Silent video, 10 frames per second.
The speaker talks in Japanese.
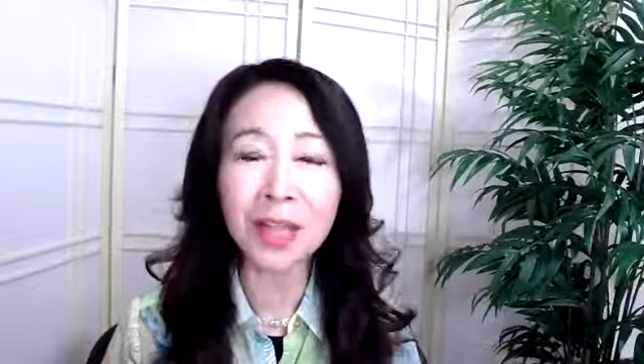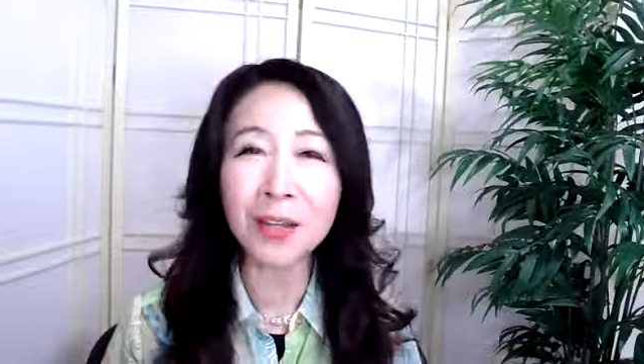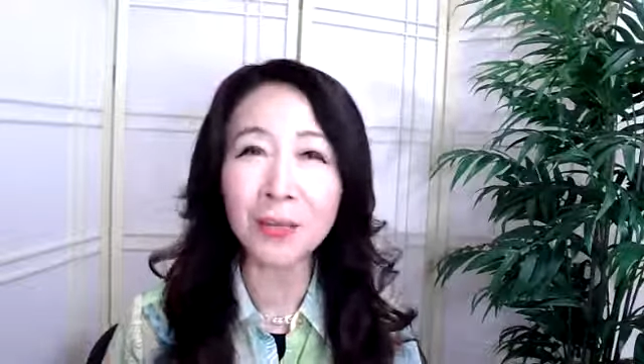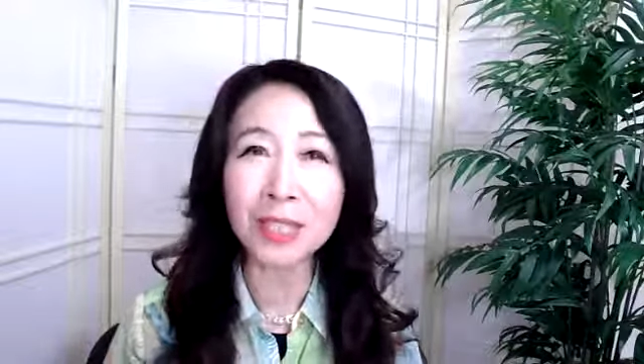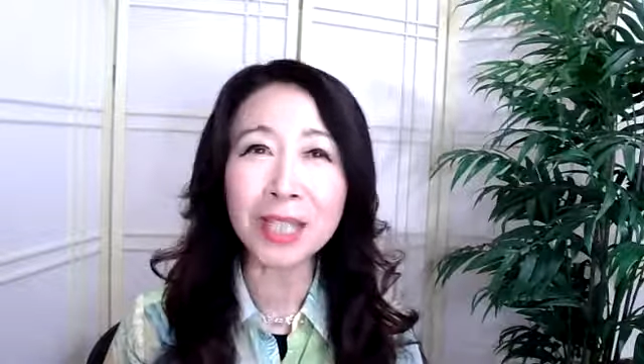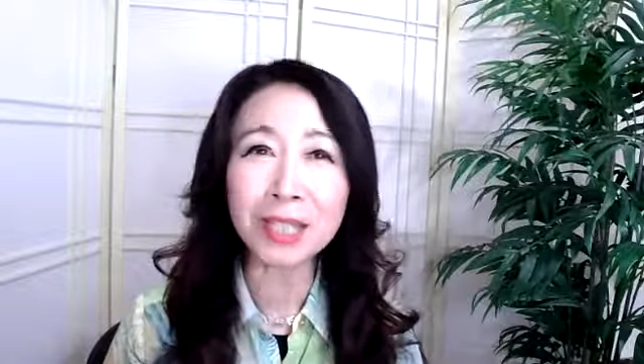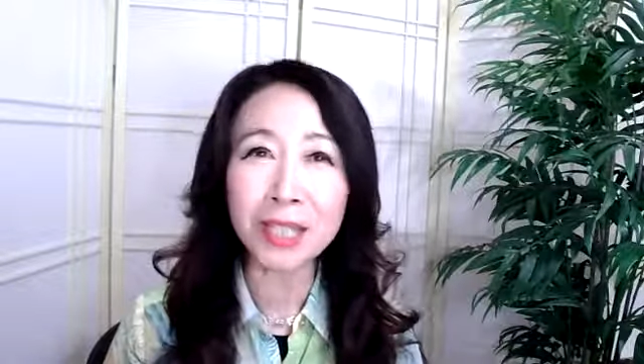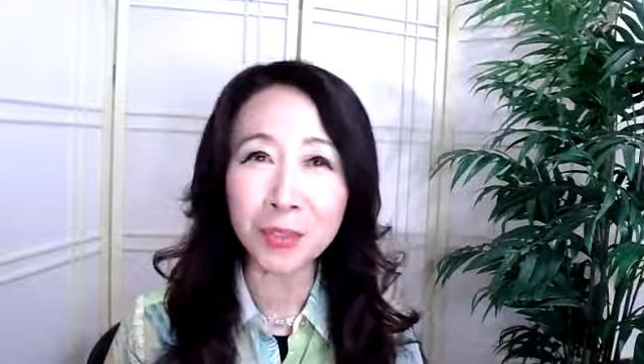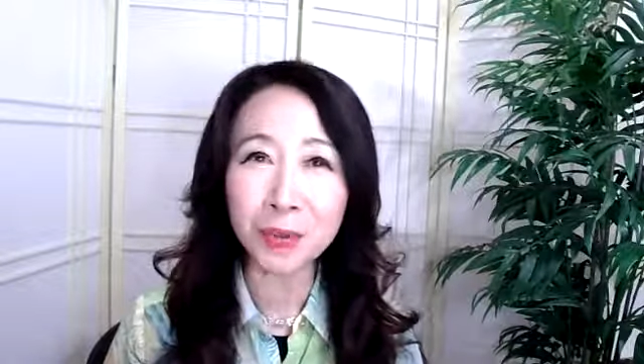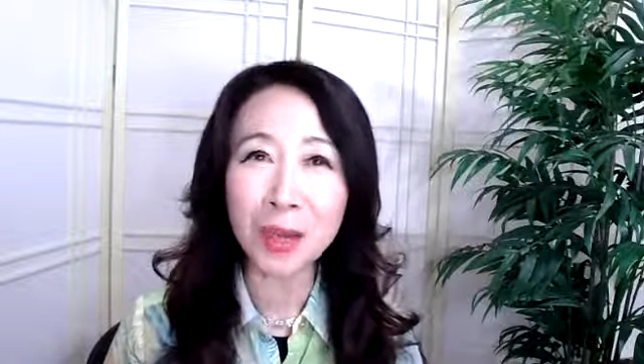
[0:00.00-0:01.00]
私た
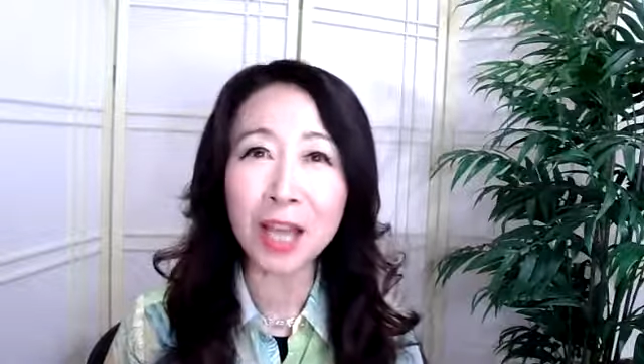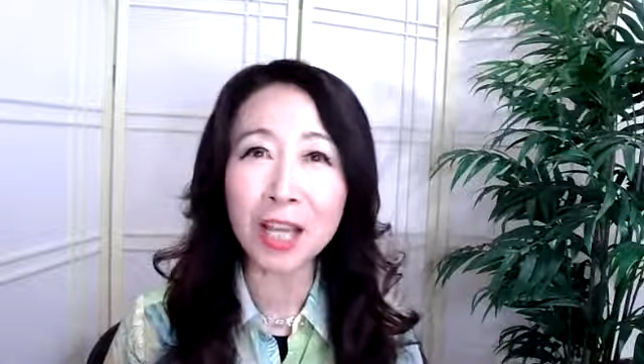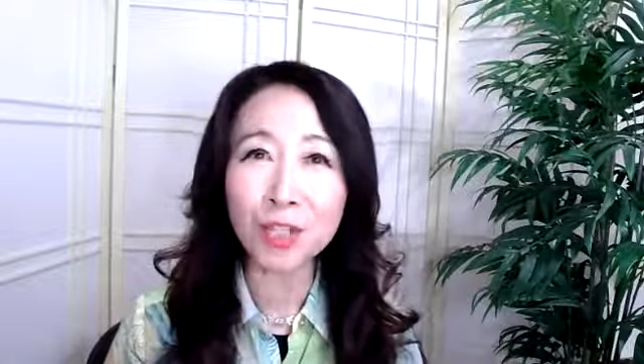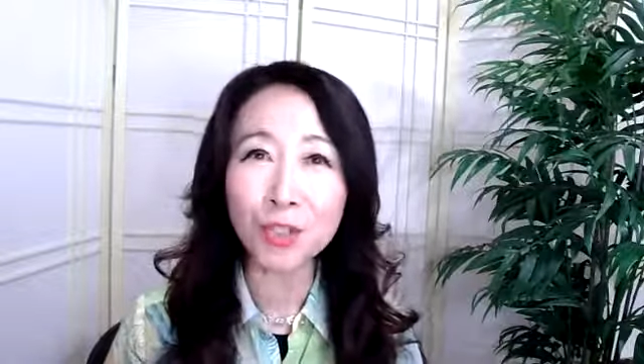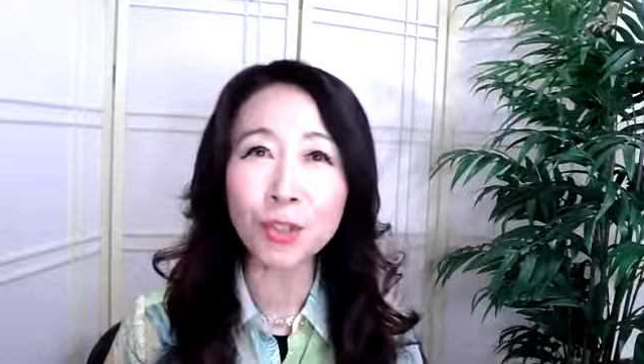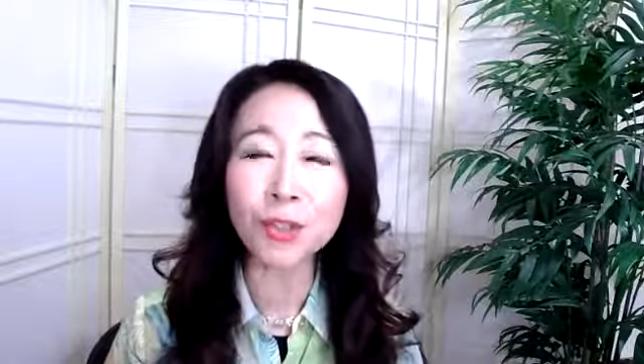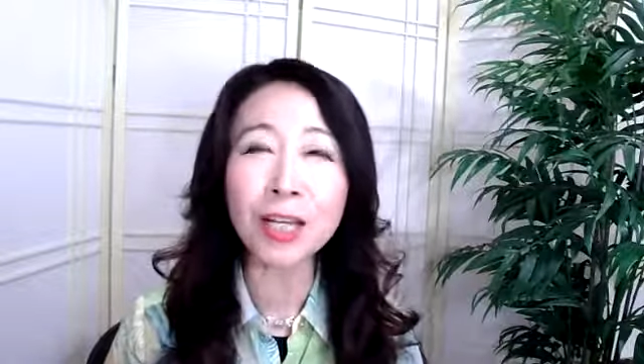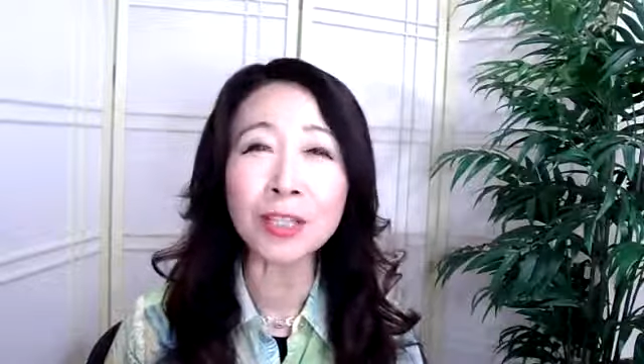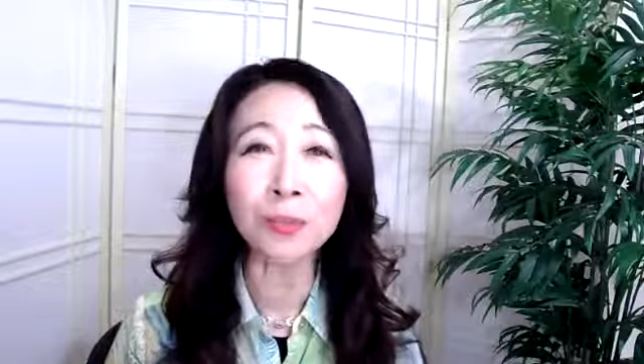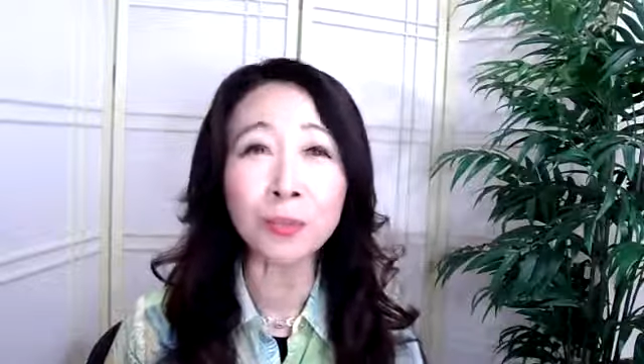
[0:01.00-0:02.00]
ちは習慣
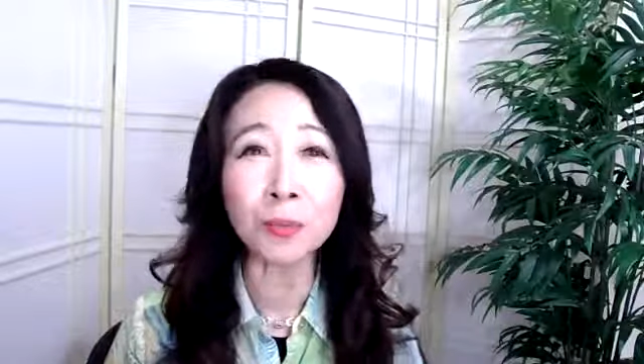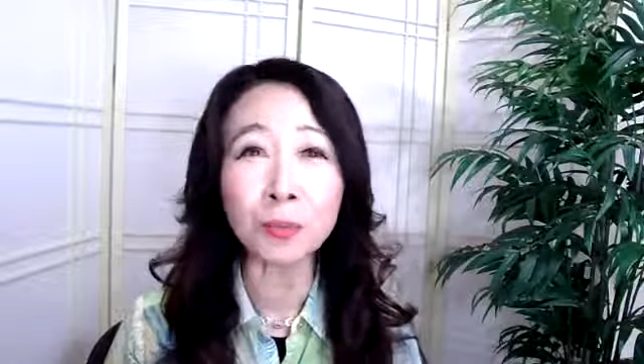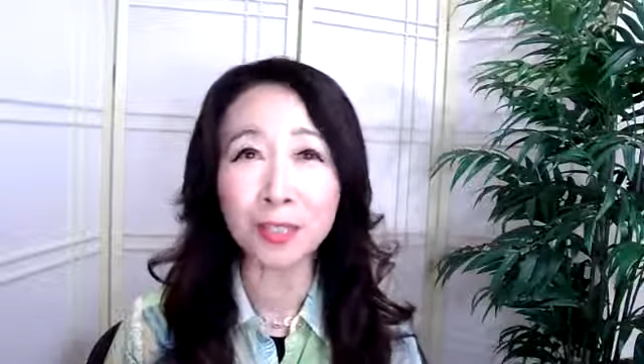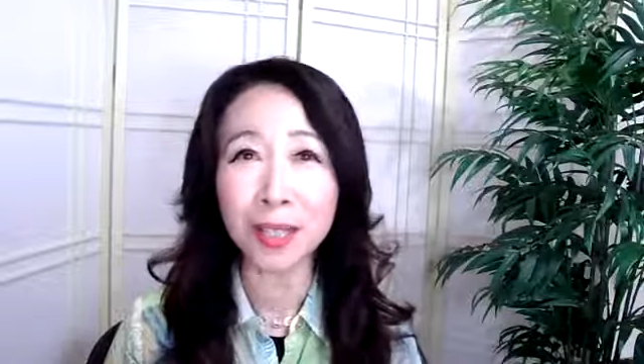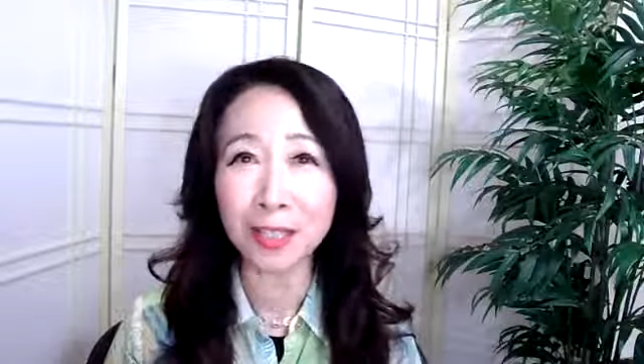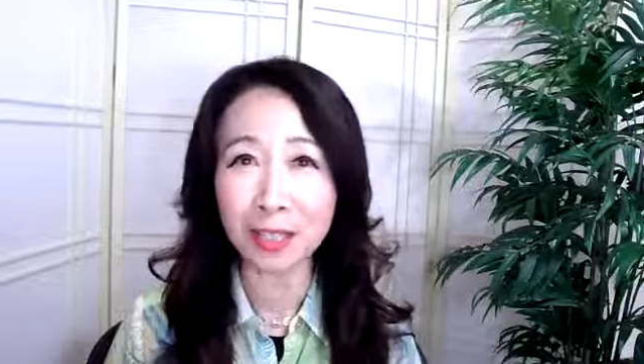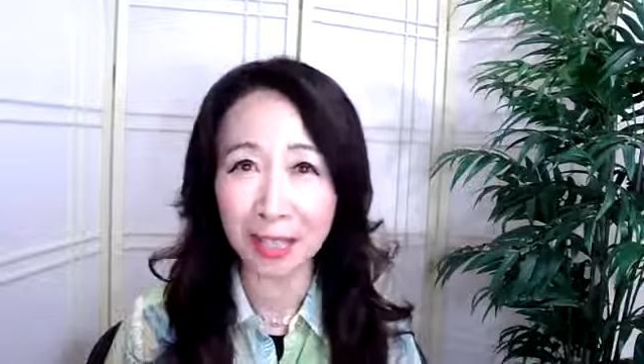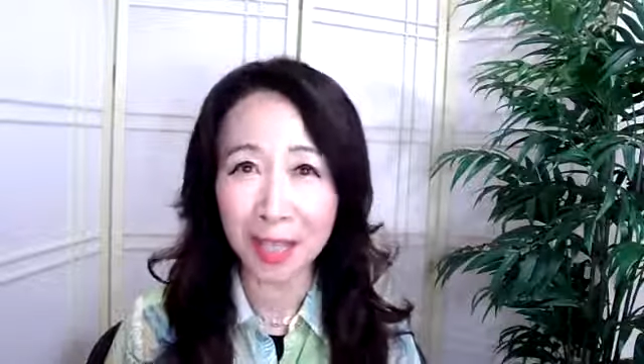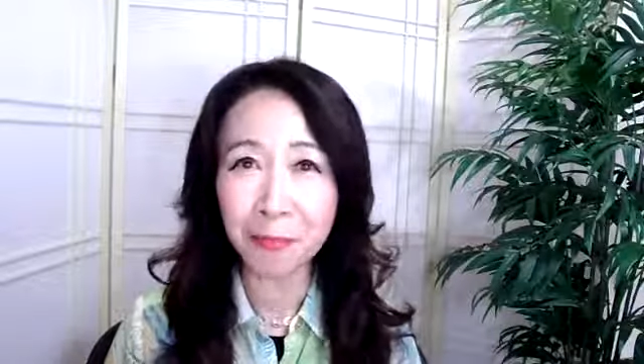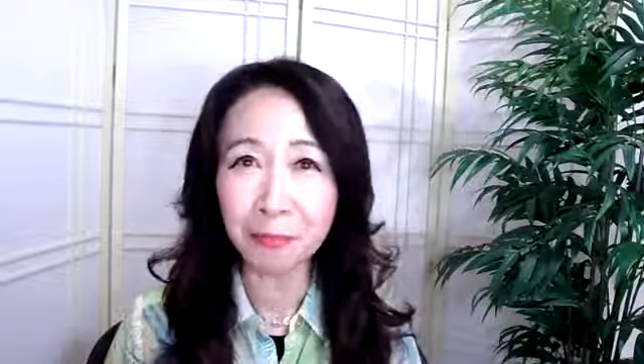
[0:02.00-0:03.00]
の動物なんです
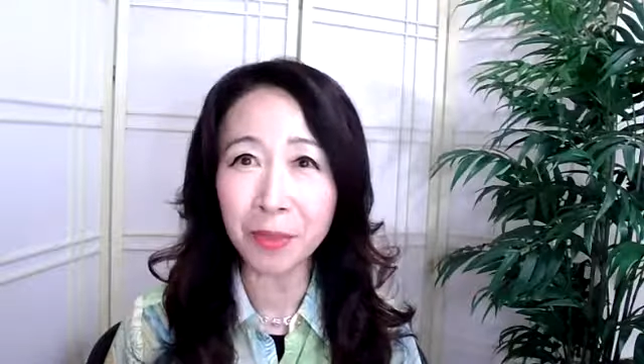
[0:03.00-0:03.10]
ね。